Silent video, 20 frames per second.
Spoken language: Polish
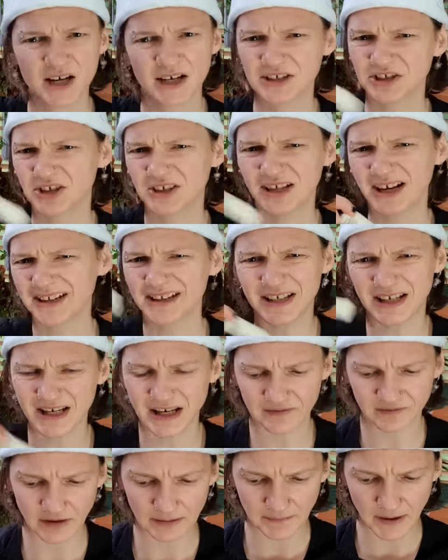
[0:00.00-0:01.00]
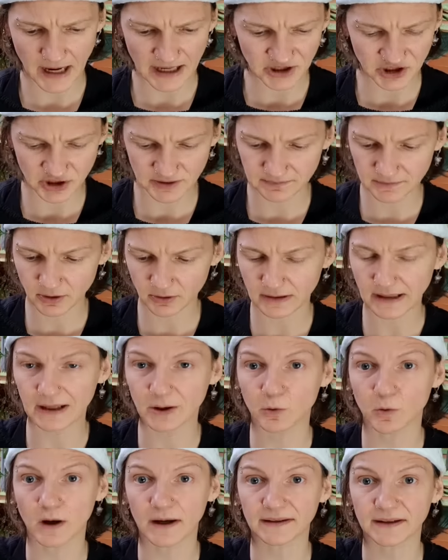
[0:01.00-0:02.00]
Słuchajcie, ja nie wiem, a czym to
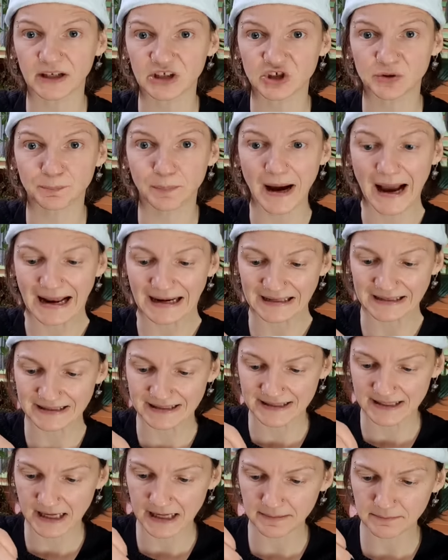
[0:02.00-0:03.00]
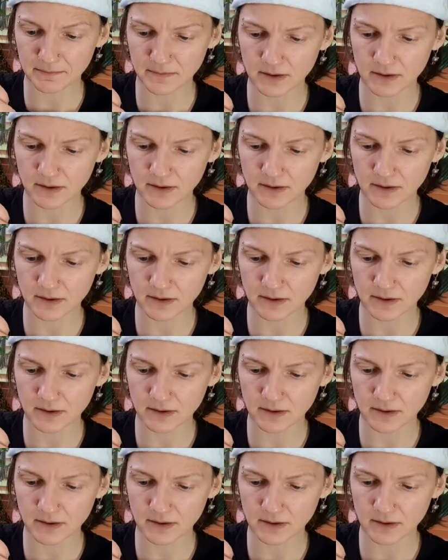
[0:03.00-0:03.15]
nakładać? Palcem?